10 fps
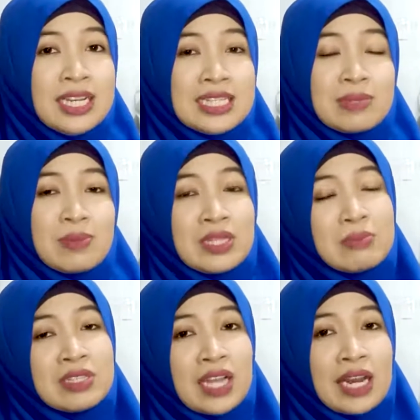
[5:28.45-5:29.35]
seperti
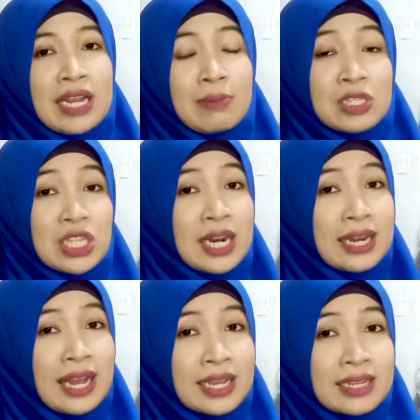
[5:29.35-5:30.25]
misalnya berjalan
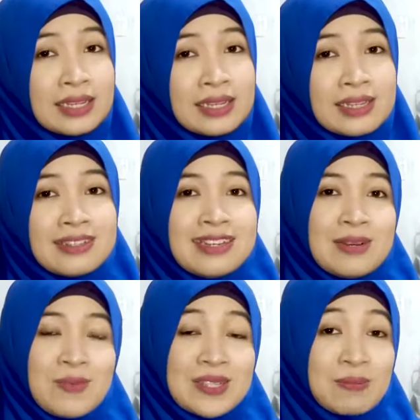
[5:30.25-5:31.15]
kaki,
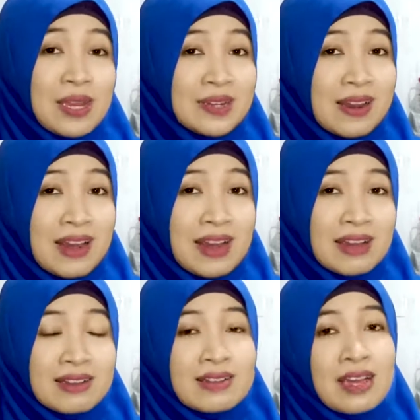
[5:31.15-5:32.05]
bersepeda,